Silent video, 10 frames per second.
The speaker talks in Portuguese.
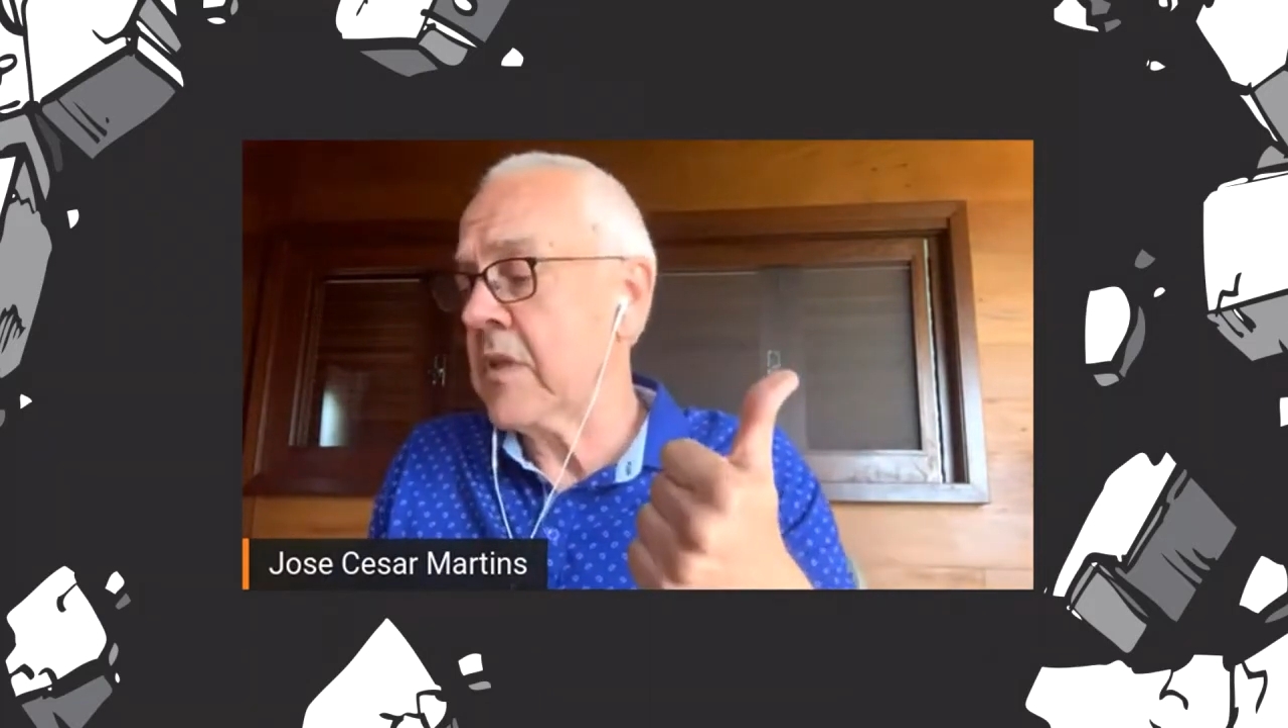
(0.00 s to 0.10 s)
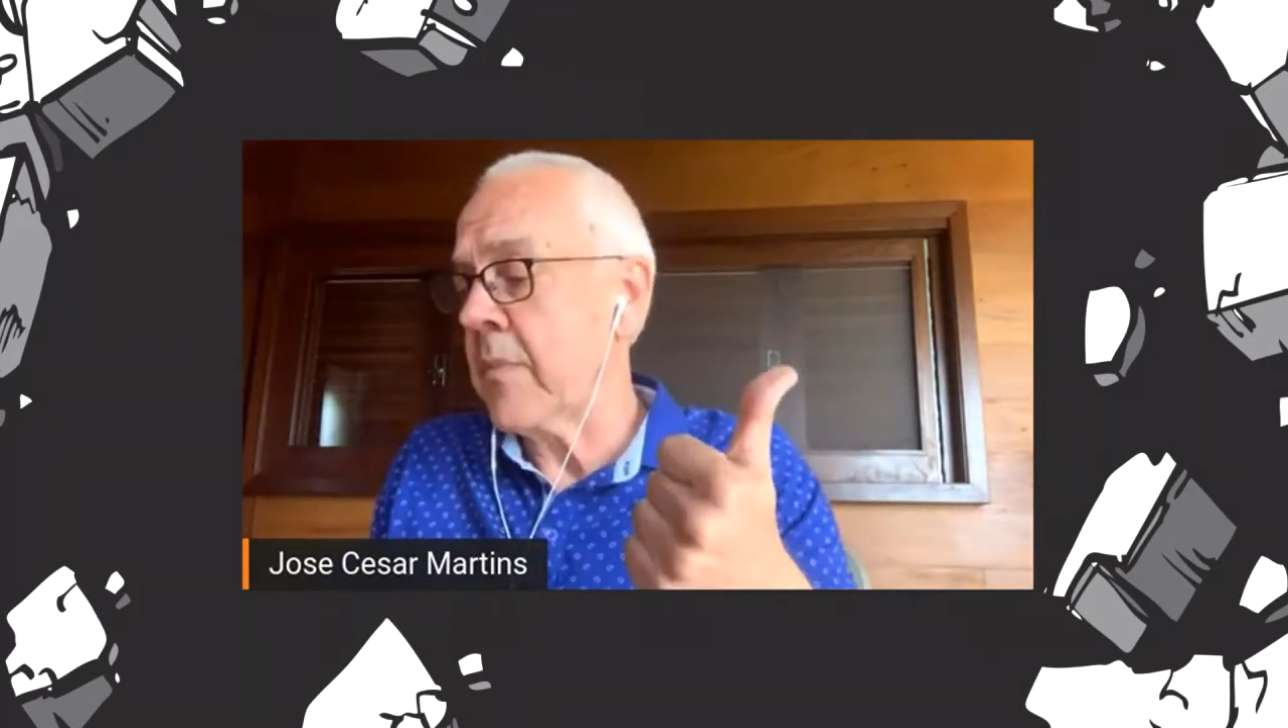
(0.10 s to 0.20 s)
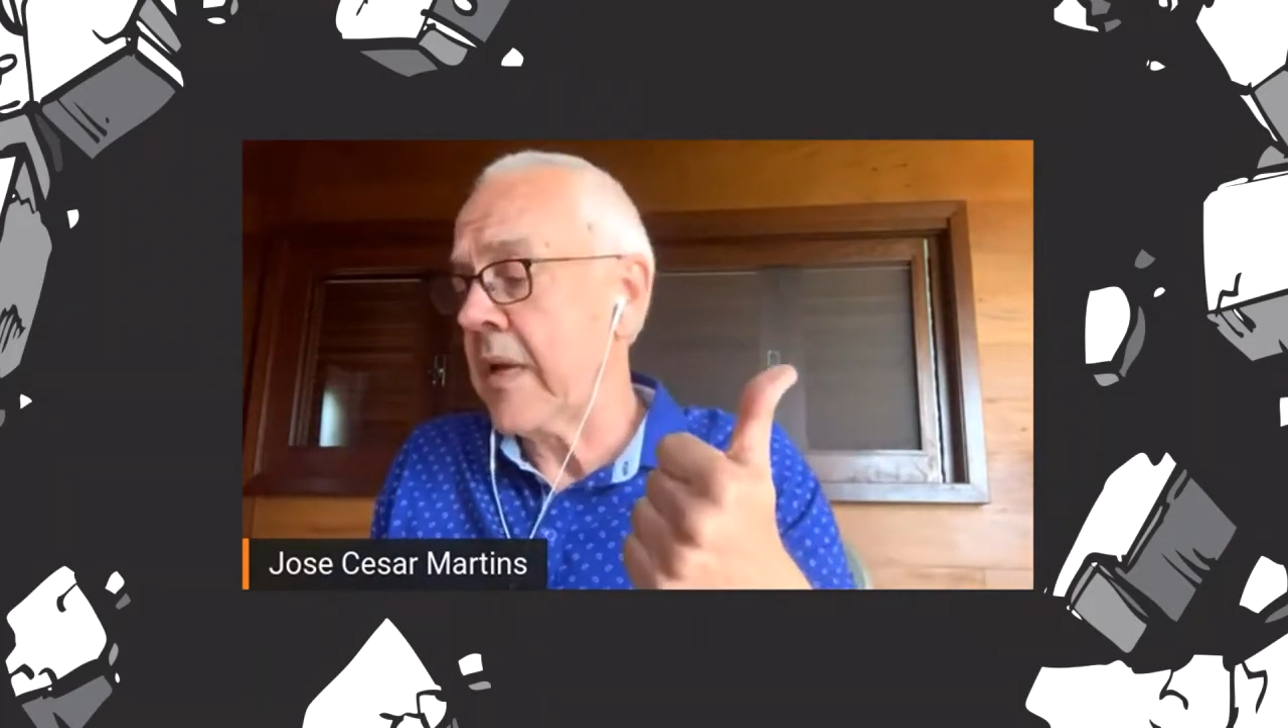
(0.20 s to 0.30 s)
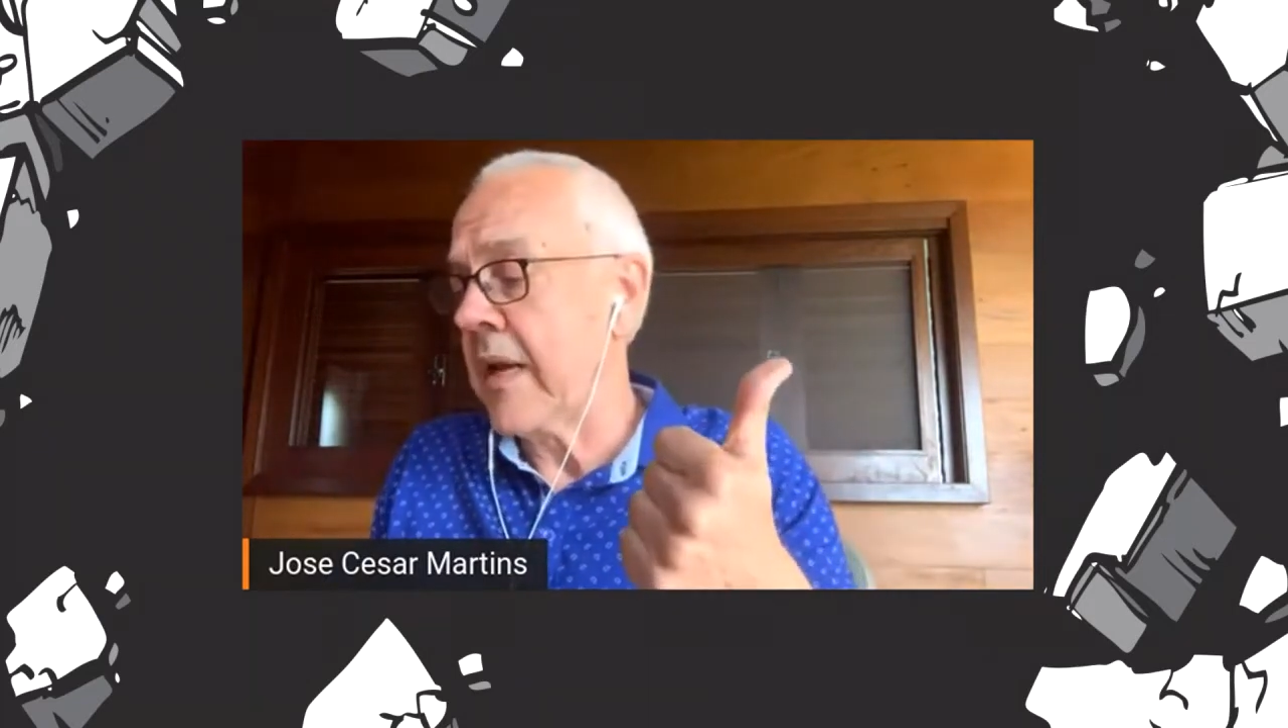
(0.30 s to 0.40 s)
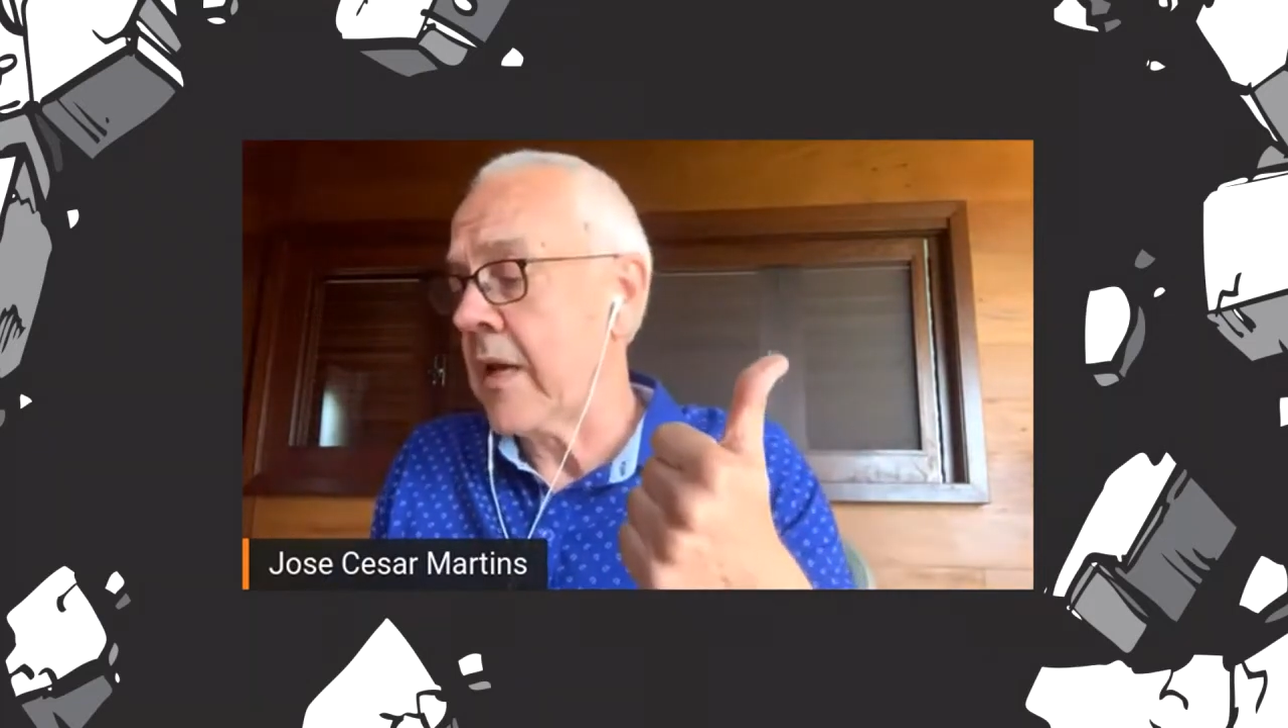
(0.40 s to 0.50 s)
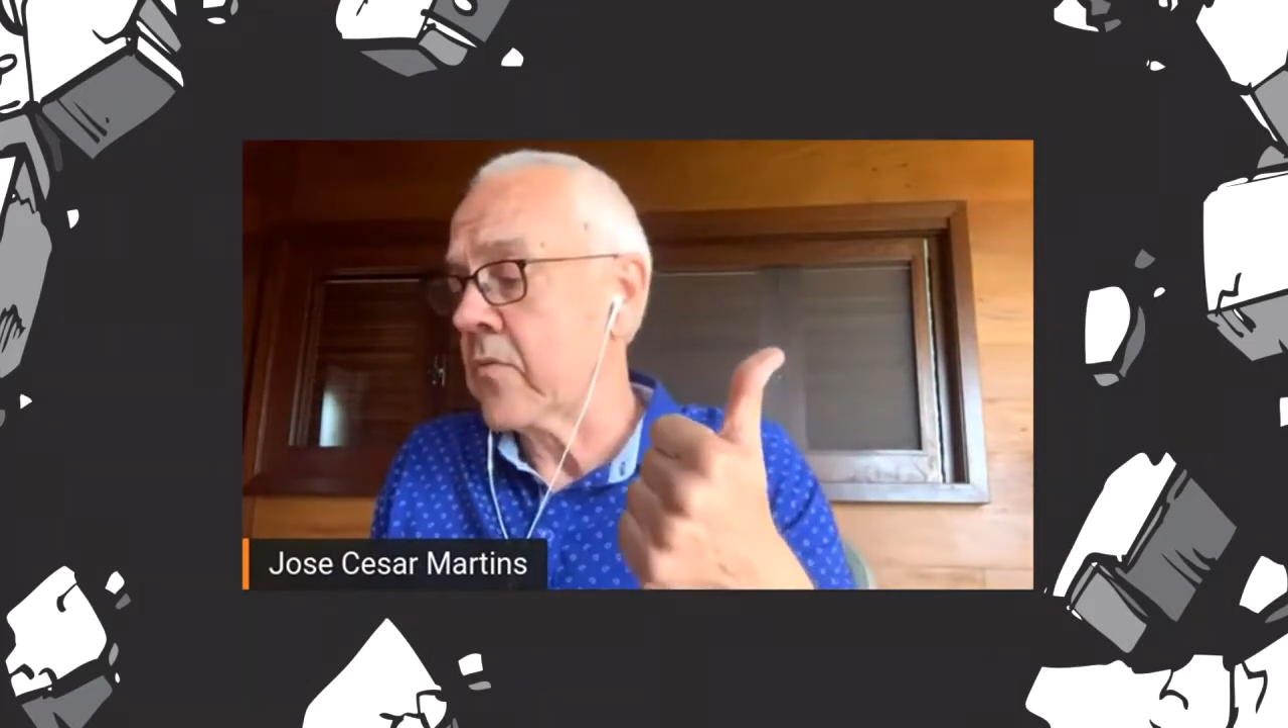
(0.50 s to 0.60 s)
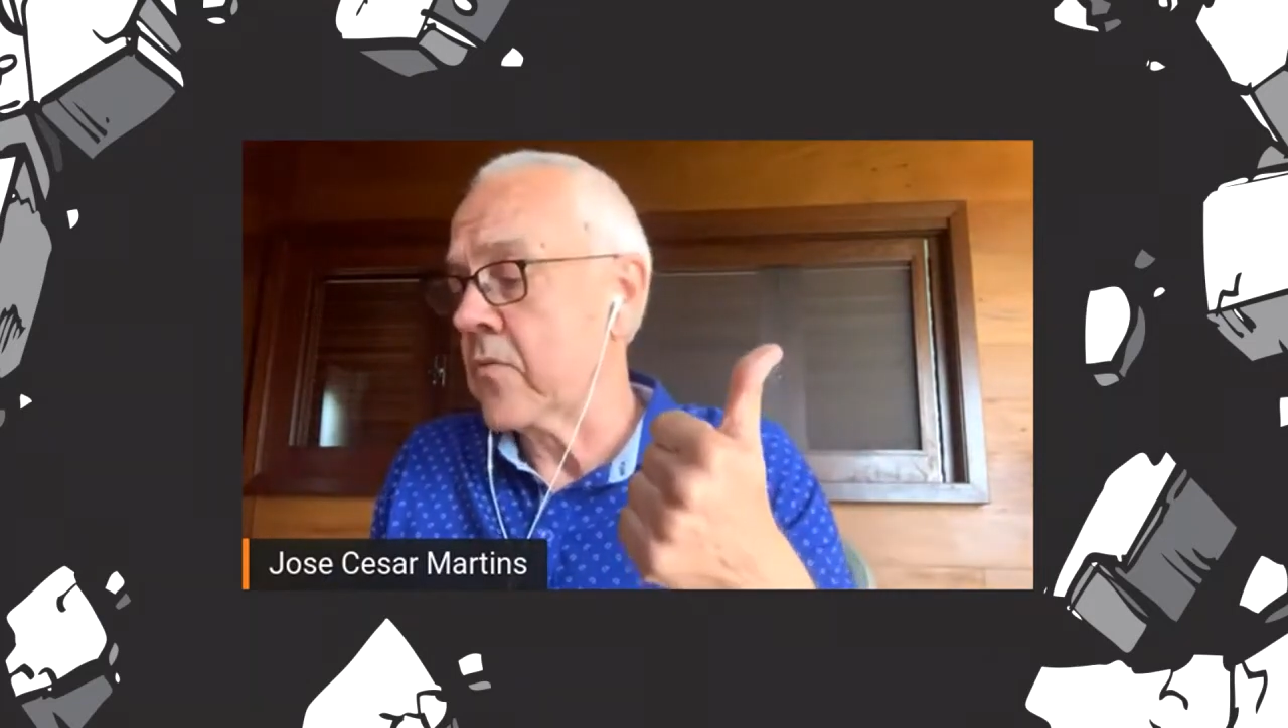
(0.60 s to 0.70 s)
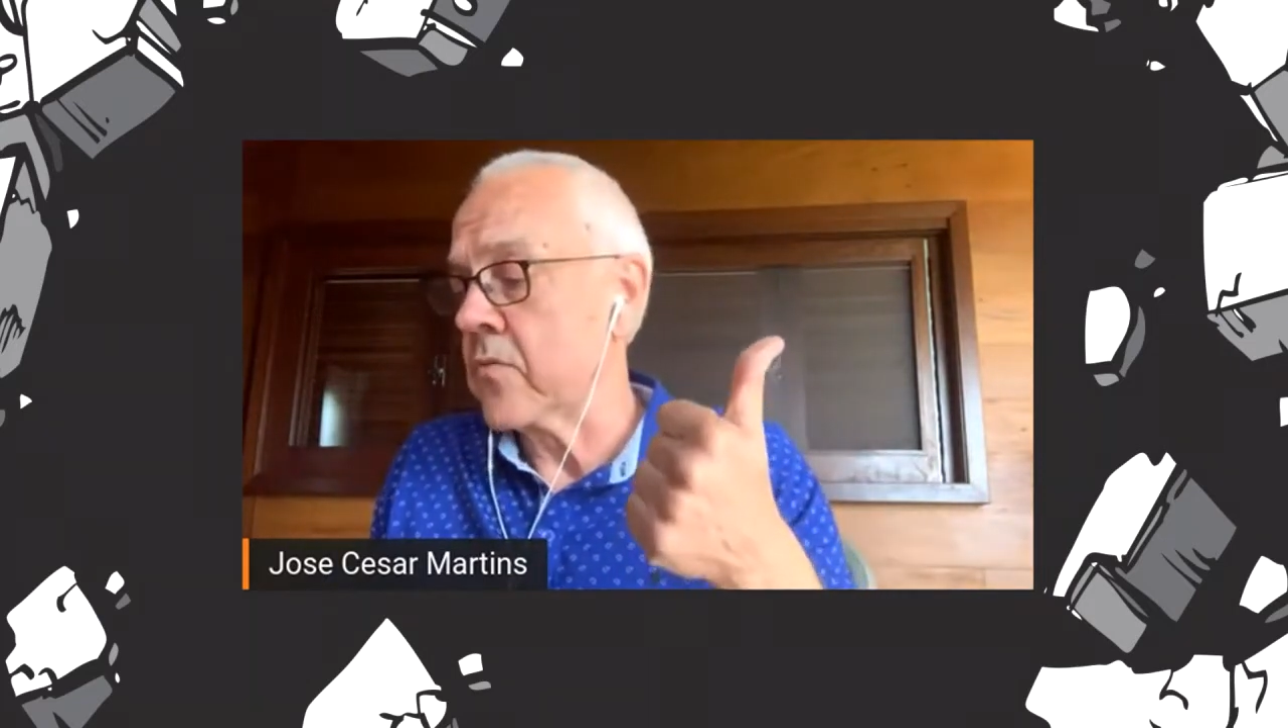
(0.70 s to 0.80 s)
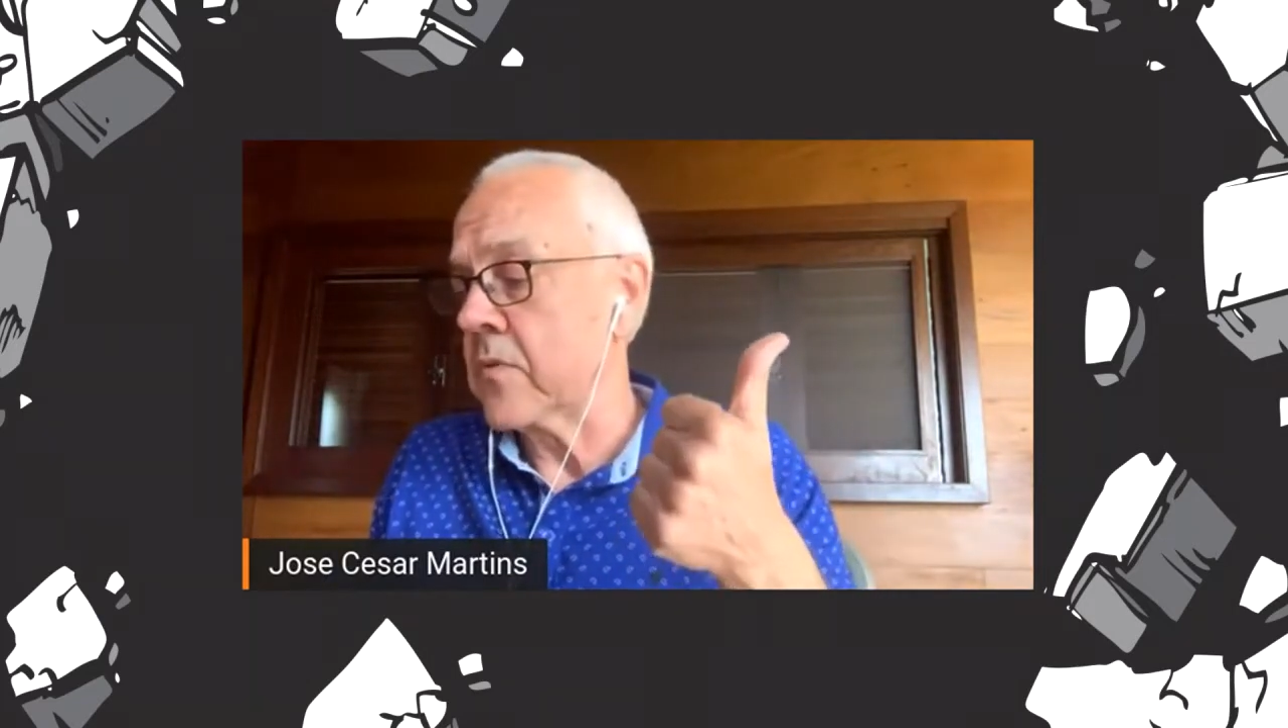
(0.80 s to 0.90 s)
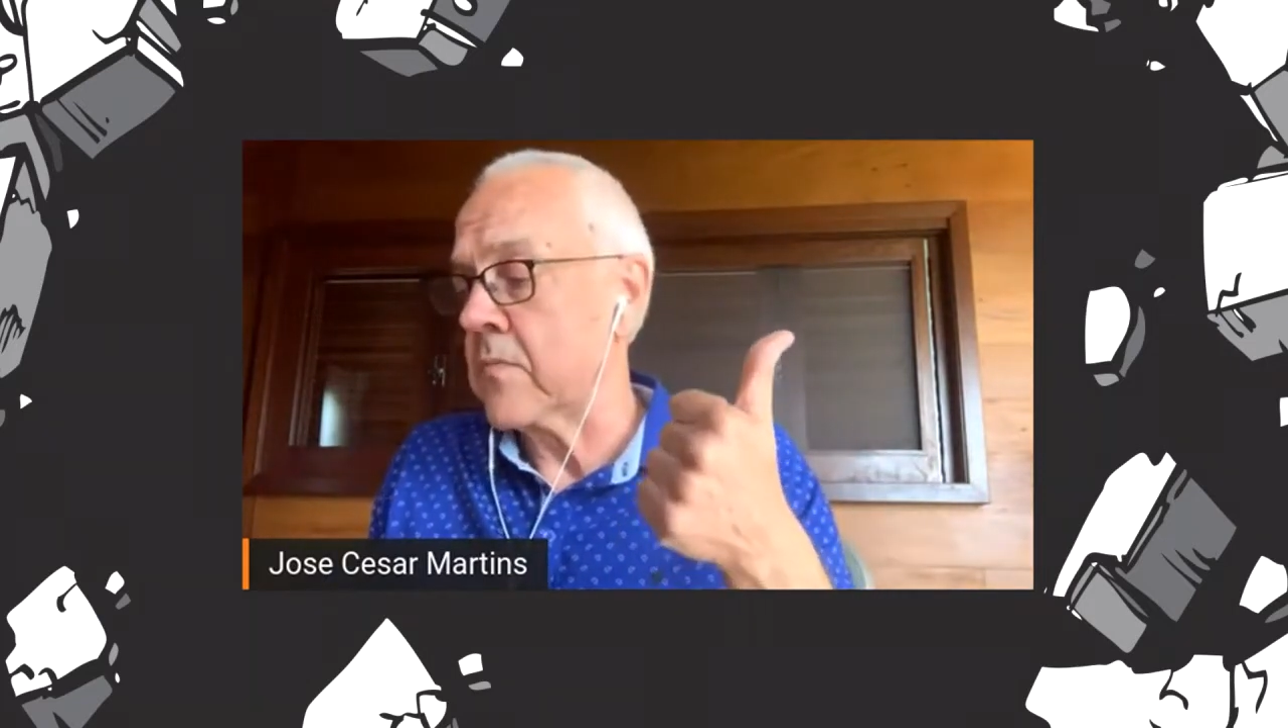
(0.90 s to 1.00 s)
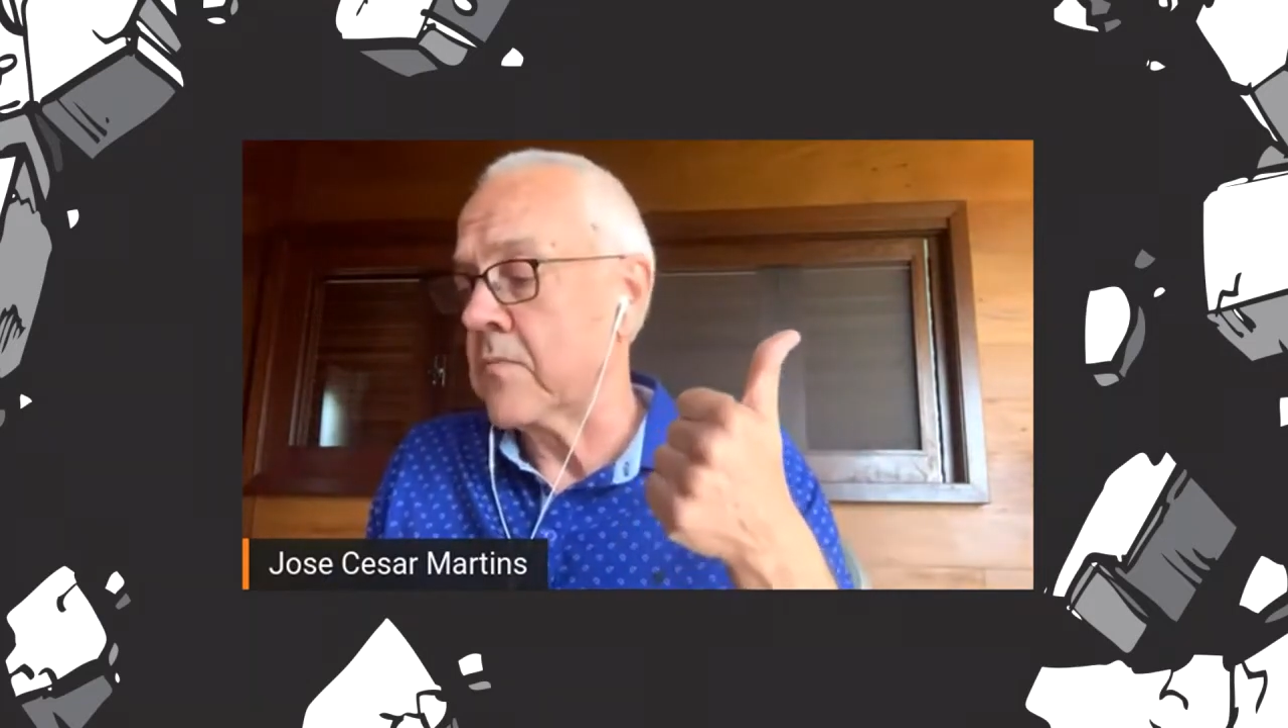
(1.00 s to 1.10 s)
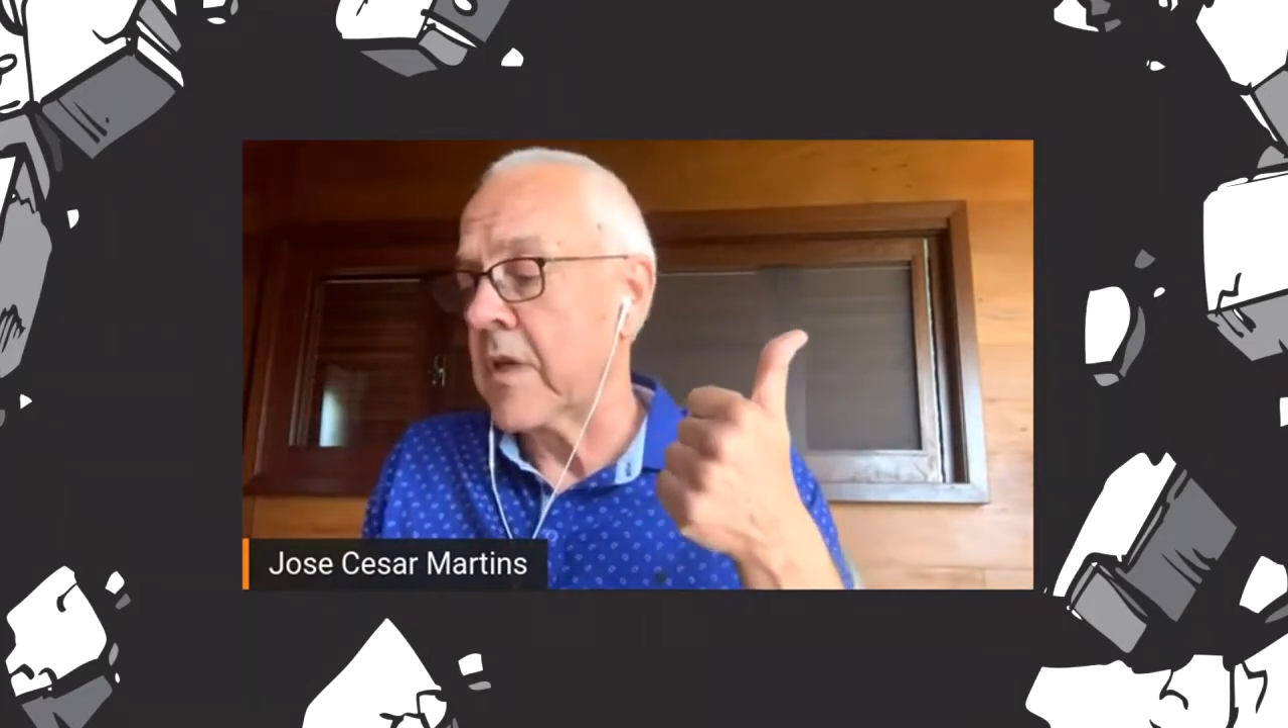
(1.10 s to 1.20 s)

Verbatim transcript: trabalhado no